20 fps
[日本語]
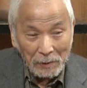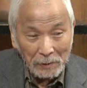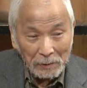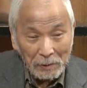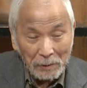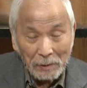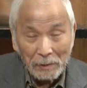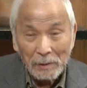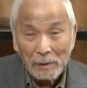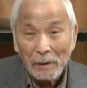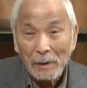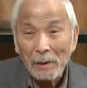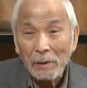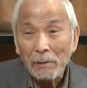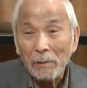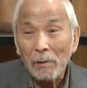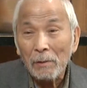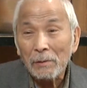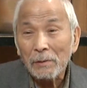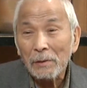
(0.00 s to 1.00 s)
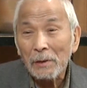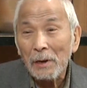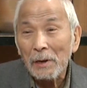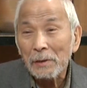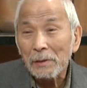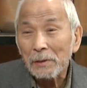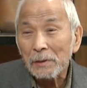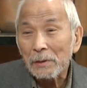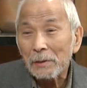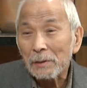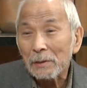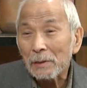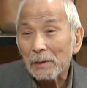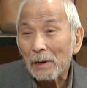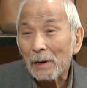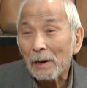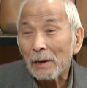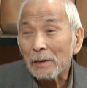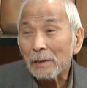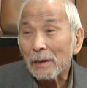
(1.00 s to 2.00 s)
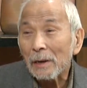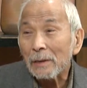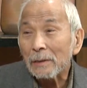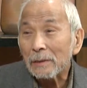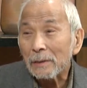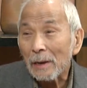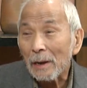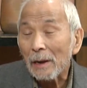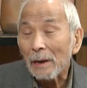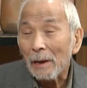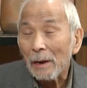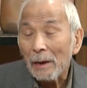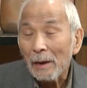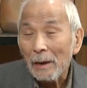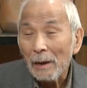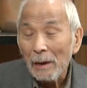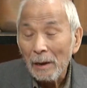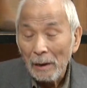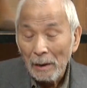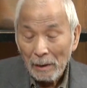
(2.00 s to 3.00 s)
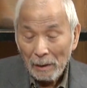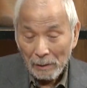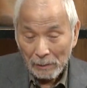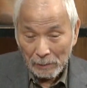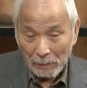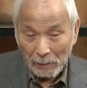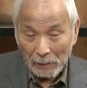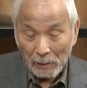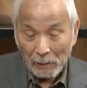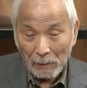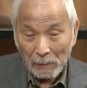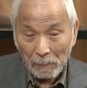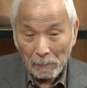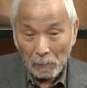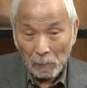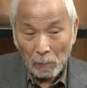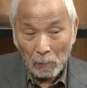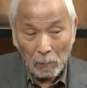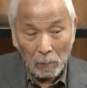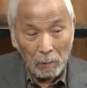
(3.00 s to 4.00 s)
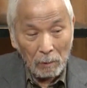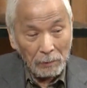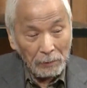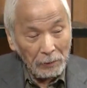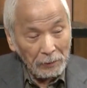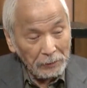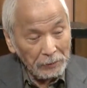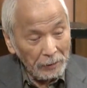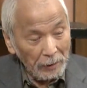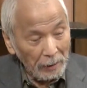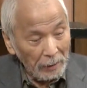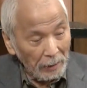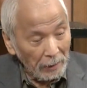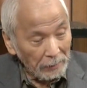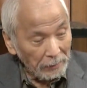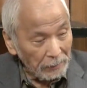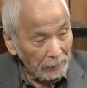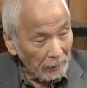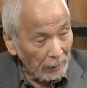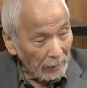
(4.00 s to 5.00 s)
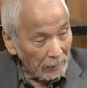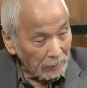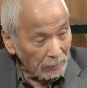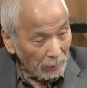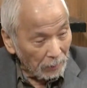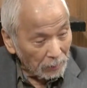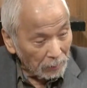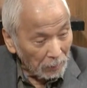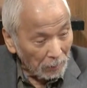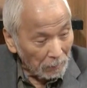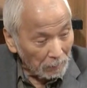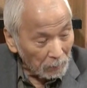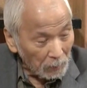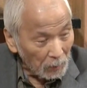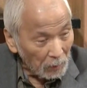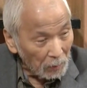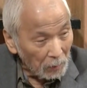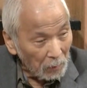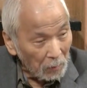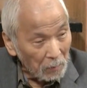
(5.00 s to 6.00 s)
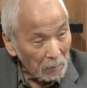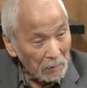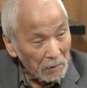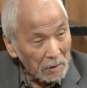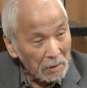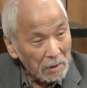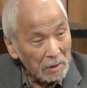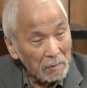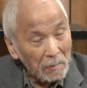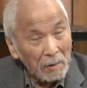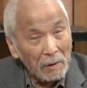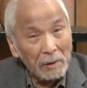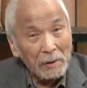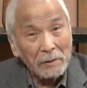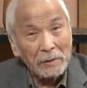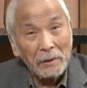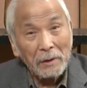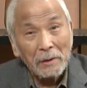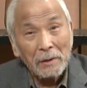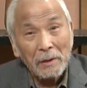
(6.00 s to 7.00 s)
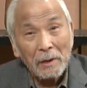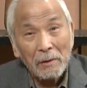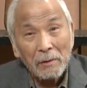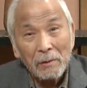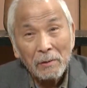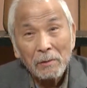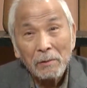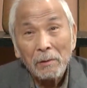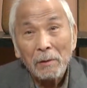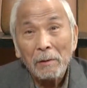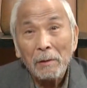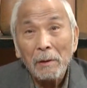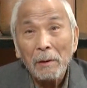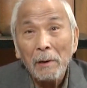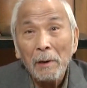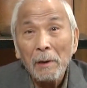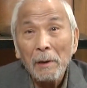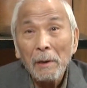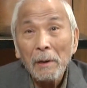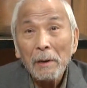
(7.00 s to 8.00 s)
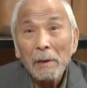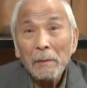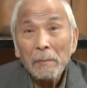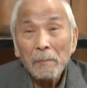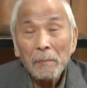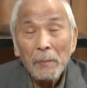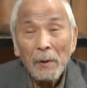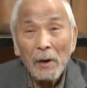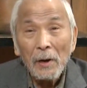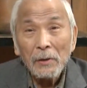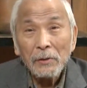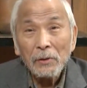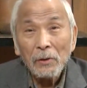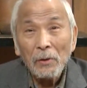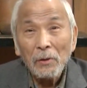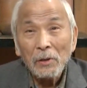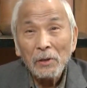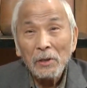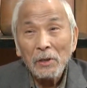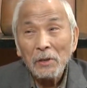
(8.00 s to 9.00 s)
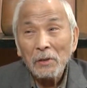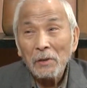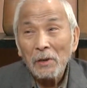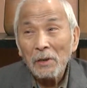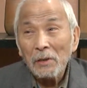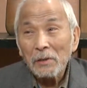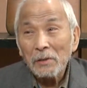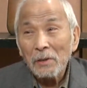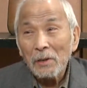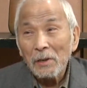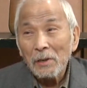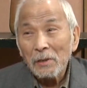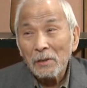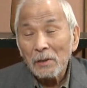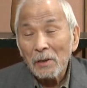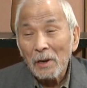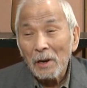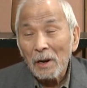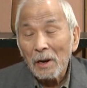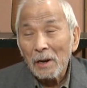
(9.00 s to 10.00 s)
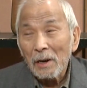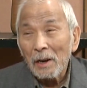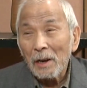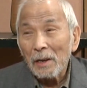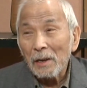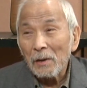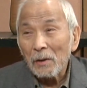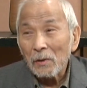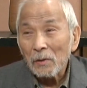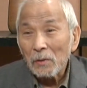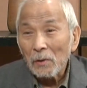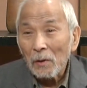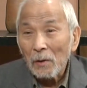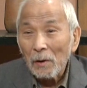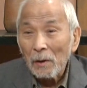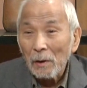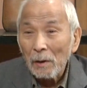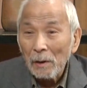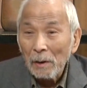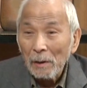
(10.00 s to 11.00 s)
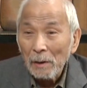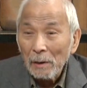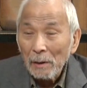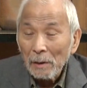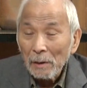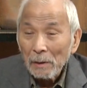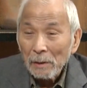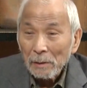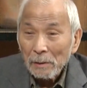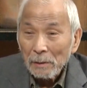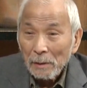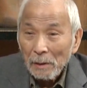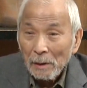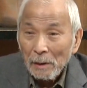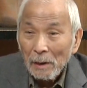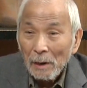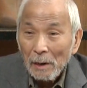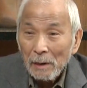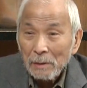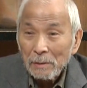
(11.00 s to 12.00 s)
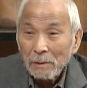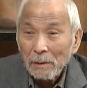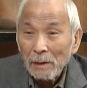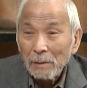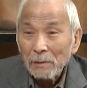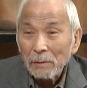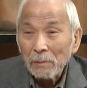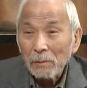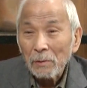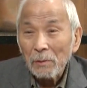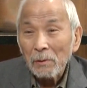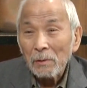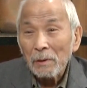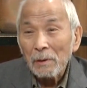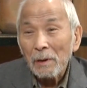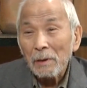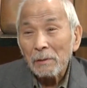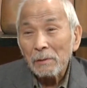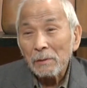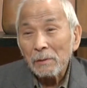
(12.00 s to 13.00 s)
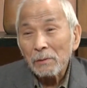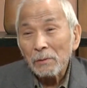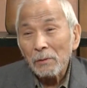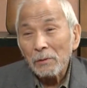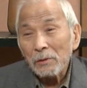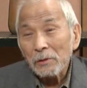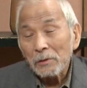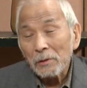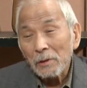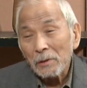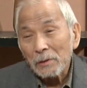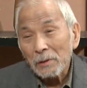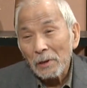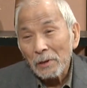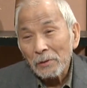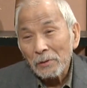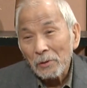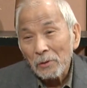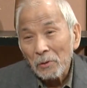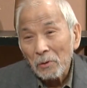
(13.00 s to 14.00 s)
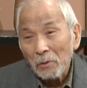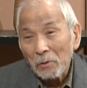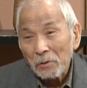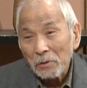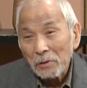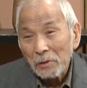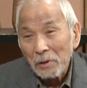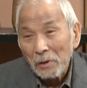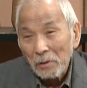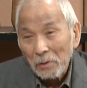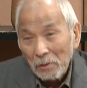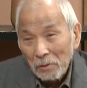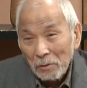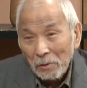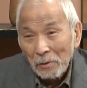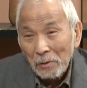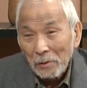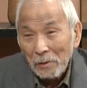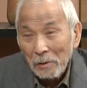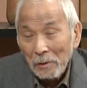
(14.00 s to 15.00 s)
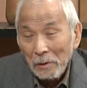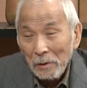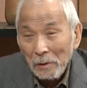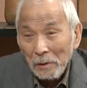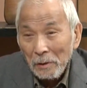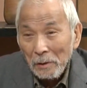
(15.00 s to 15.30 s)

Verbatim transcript: 型的だけど、はい、第一次世界大戦、ね俺たちは勝ったぞとおめえら負けただろうと、うん、賠償金はいくらいくら払えよと、ね、アルザスローレンの土地はちゃんとよこせよと。うん